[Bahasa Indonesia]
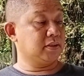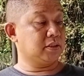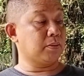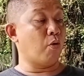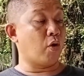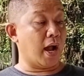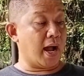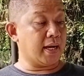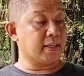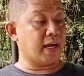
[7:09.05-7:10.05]

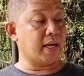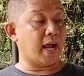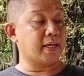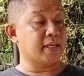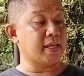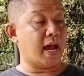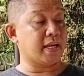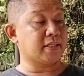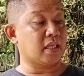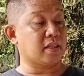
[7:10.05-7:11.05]
semoga dengan adanya
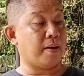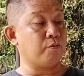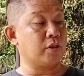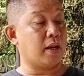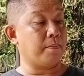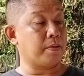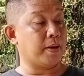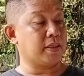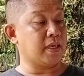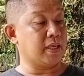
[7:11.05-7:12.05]
arisan terah Mutiara
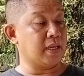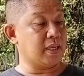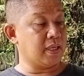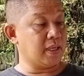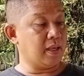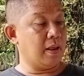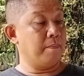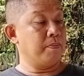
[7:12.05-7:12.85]
Merpati ini